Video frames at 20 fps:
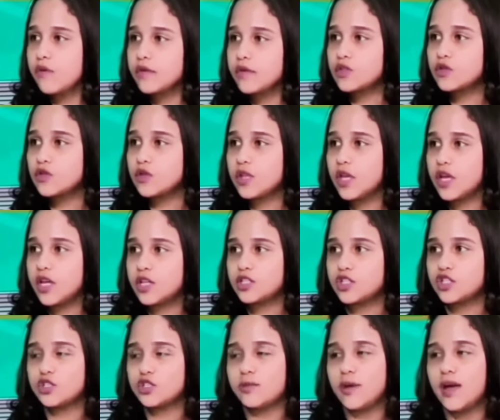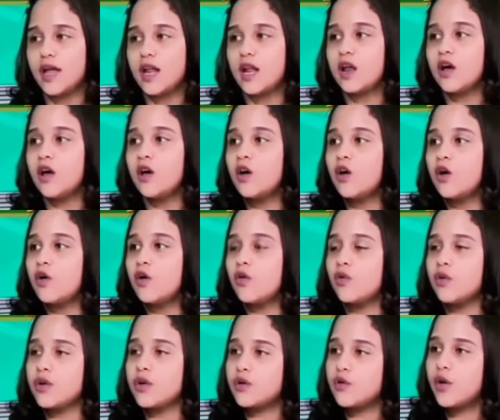فتوح ناحيه الشمال
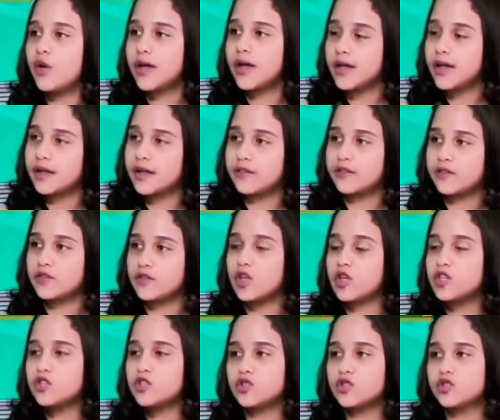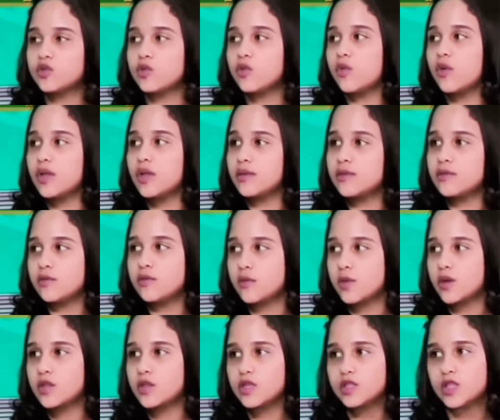ورؤى آه، في النص وانا من
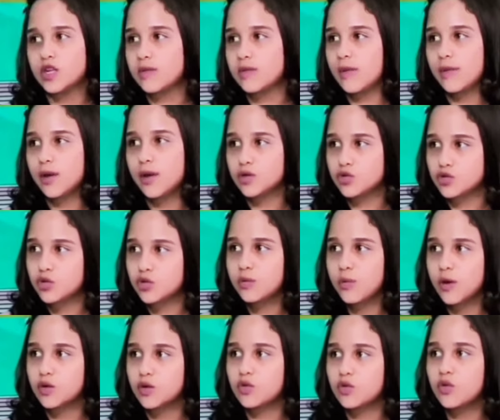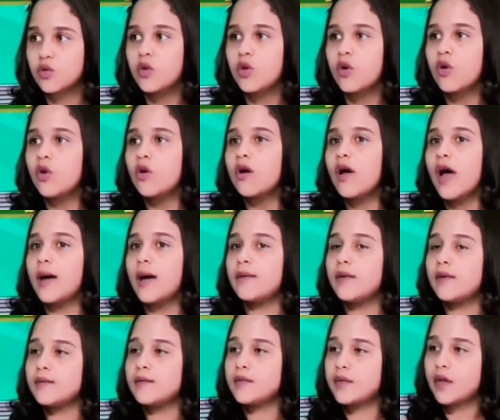وجهه نظري امام عاشور برضو
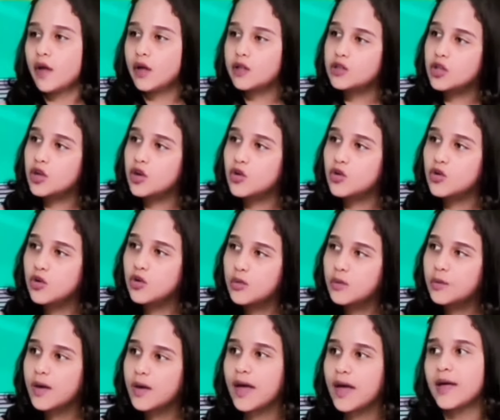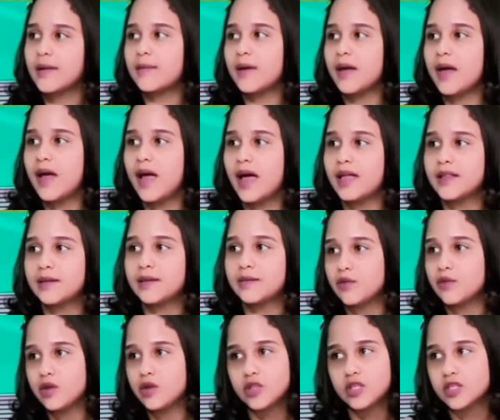اما من خط الهجوم هيبقى انا من
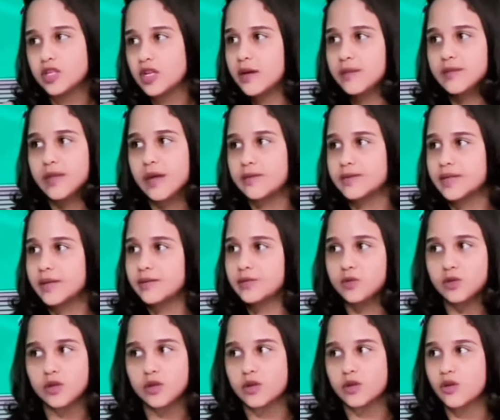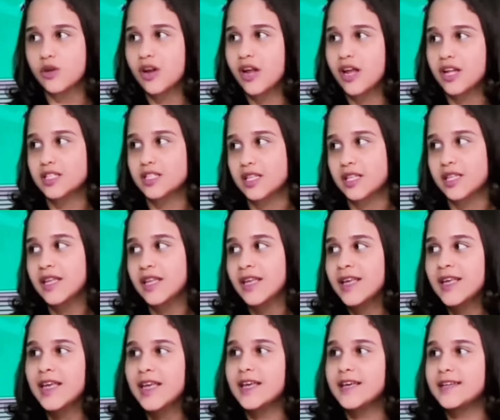وجهه نظري يبدا بسامسون انكينولا علشان
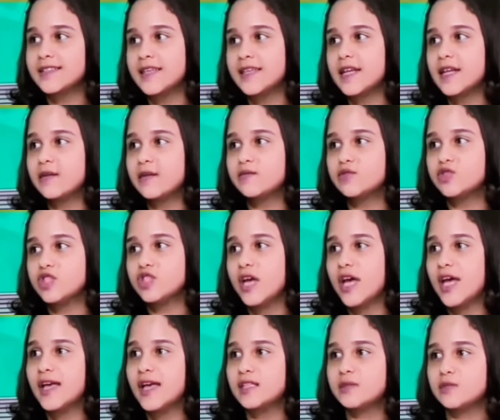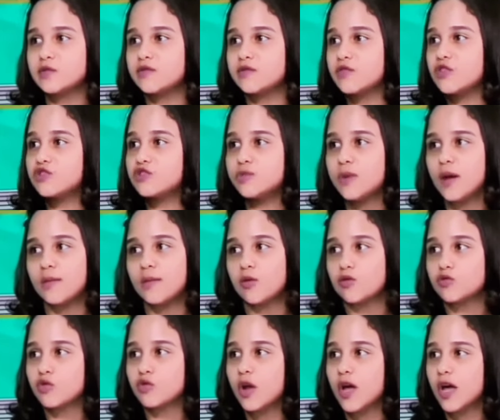الجزيري مش جاهز مش شفناهوش بيعمل
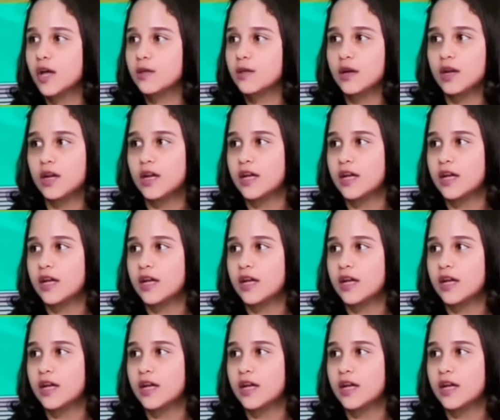خطوره اخر